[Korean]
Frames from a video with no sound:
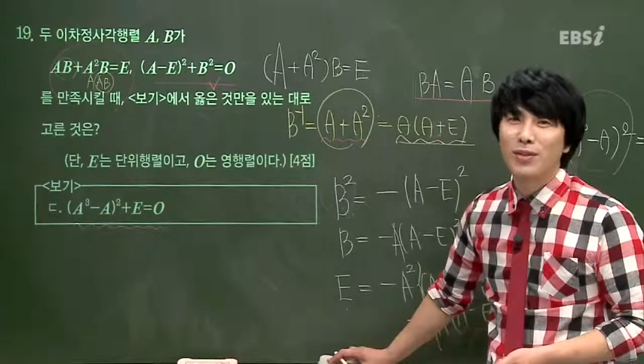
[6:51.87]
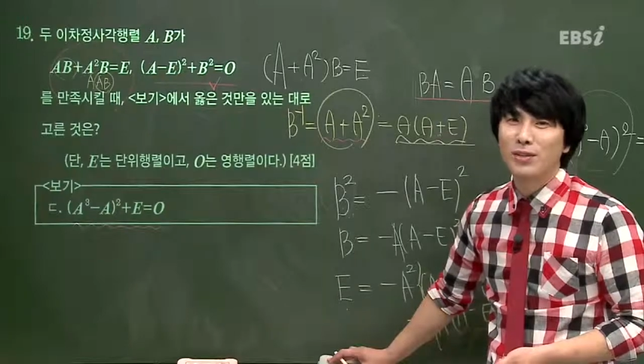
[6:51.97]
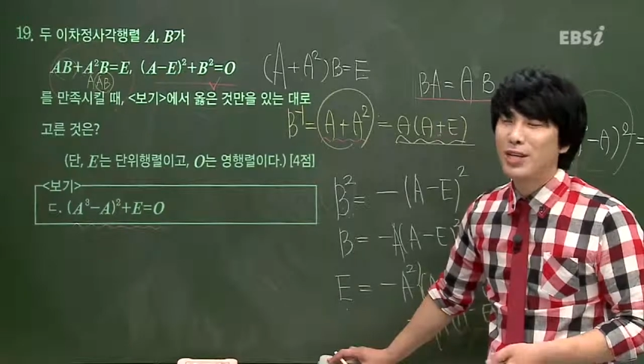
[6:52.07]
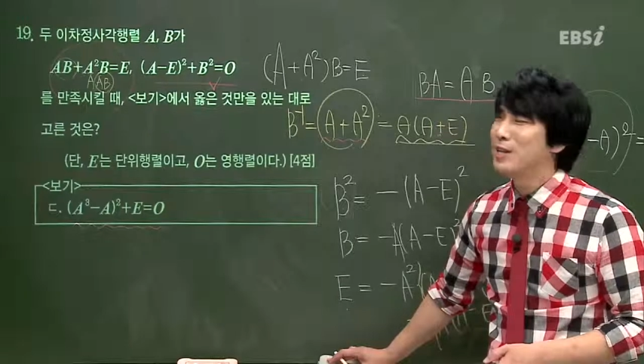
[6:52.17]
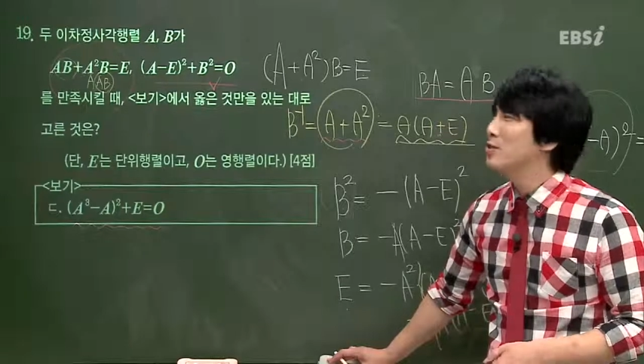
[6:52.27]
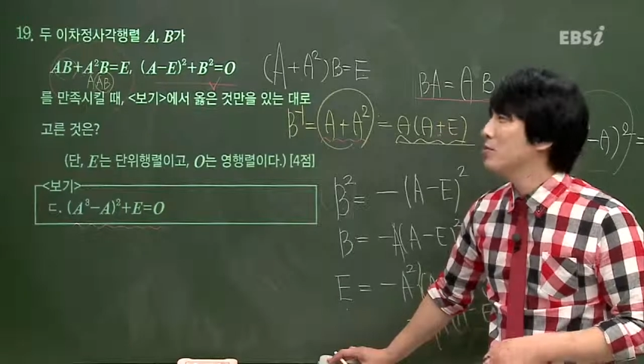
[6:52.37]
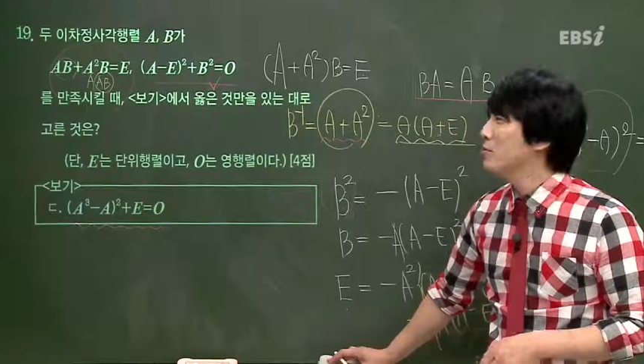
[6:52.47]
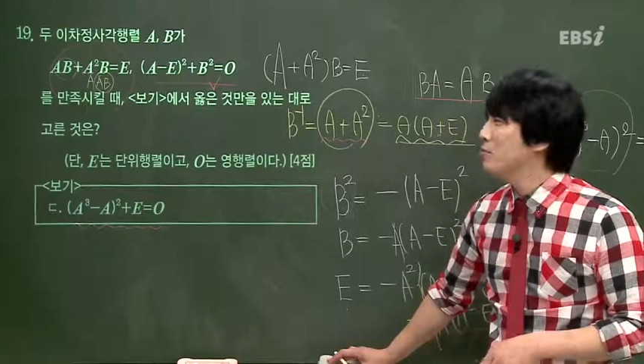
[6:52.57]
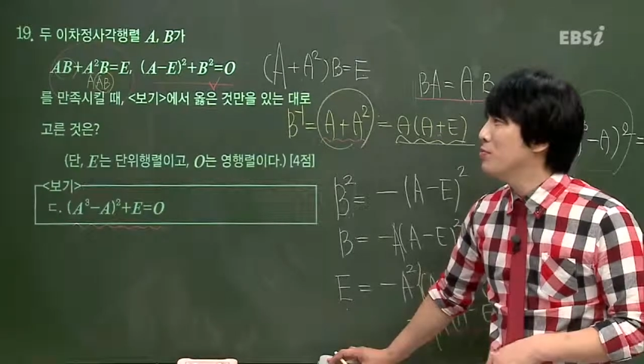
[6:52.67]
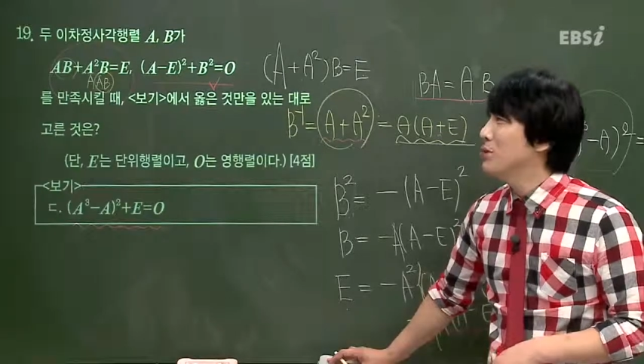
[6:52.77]
그래서 좀
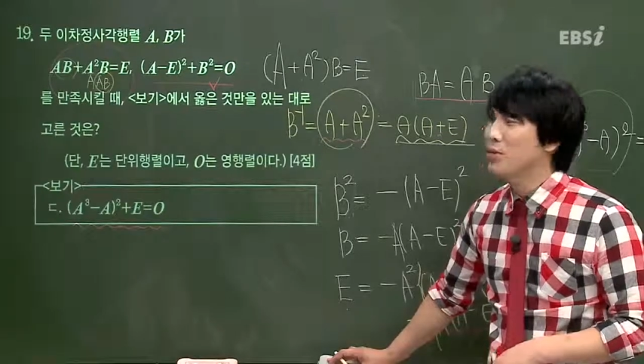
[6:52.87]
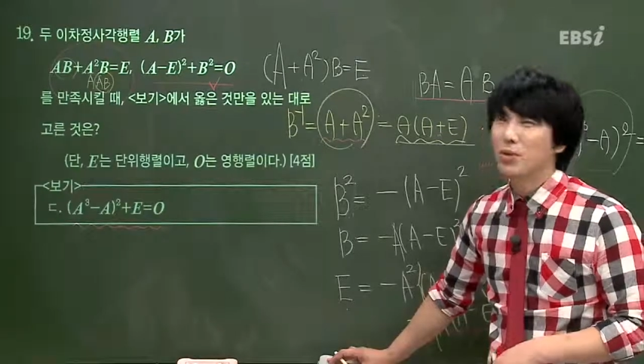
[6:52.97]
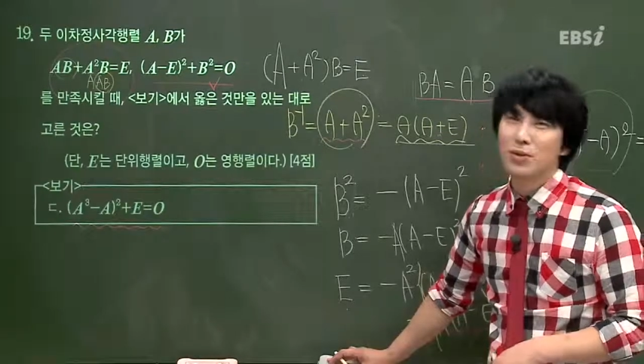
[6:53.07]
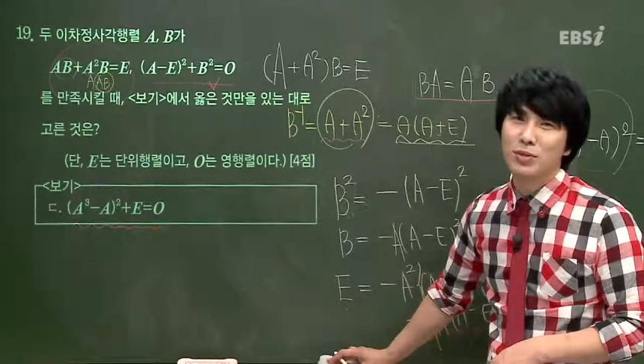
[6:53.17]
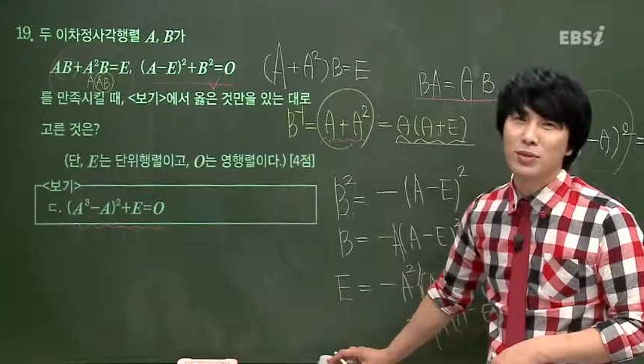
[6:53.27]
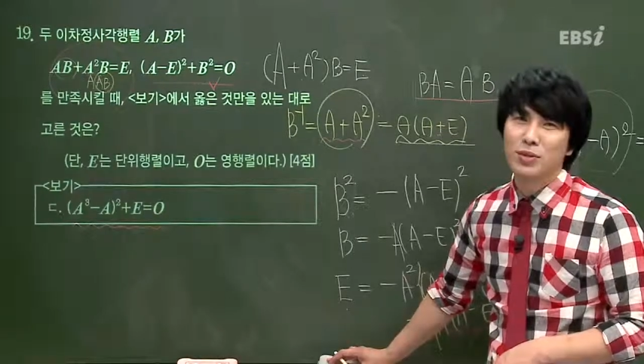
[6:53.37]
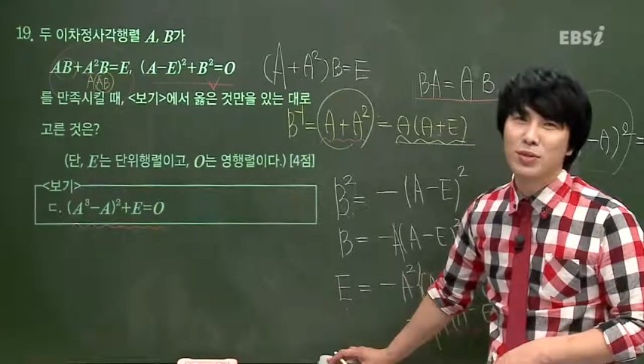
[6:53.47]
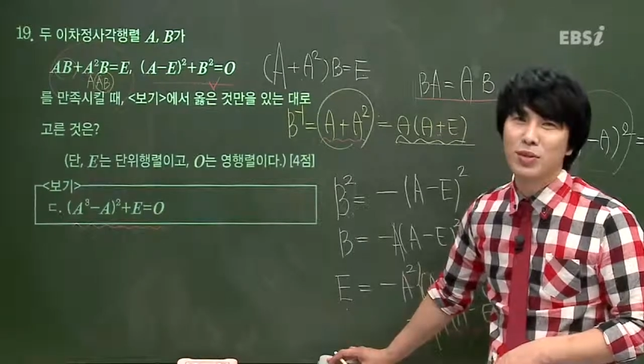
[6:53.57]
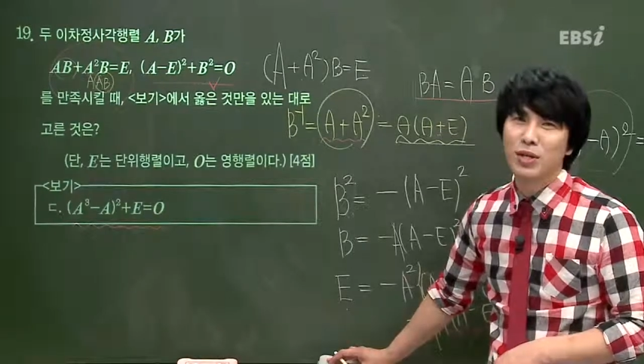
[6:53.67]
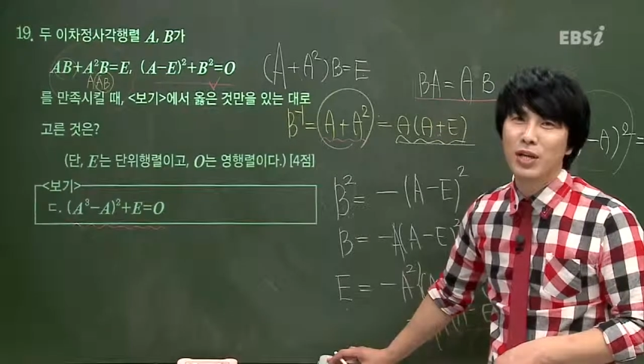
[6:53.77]
힘들었던 거죠.
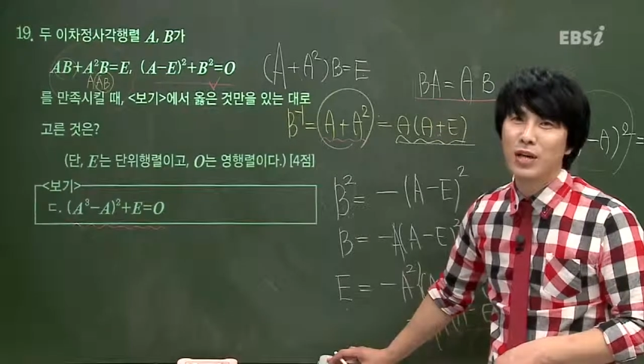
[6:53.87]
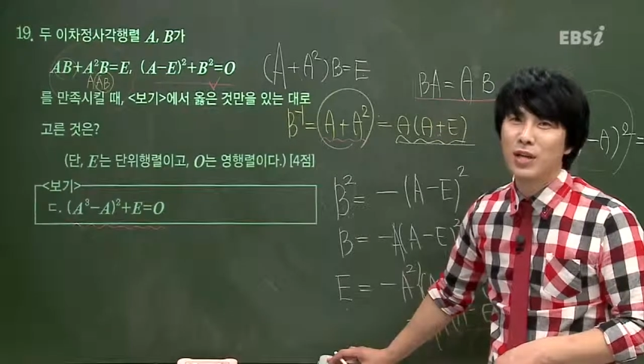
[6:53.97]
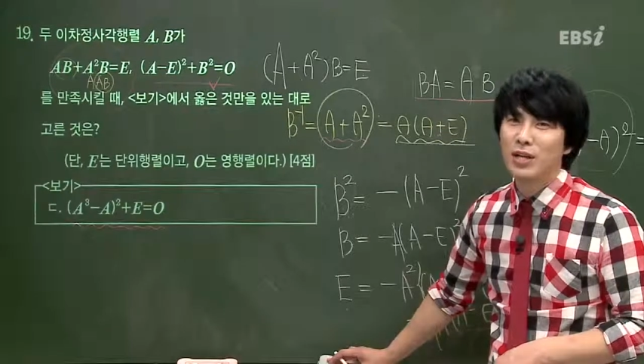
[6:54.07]
네.